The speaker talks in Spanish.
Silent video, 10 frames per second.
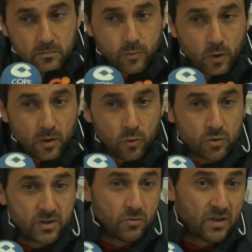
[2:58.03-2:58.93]
pues unos
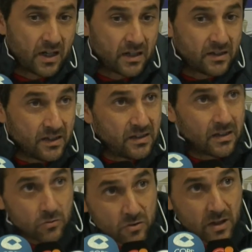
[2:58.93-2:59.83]
tienen unas
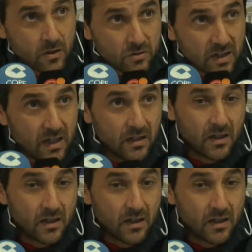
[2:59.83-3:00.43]
características, otros tienen otras.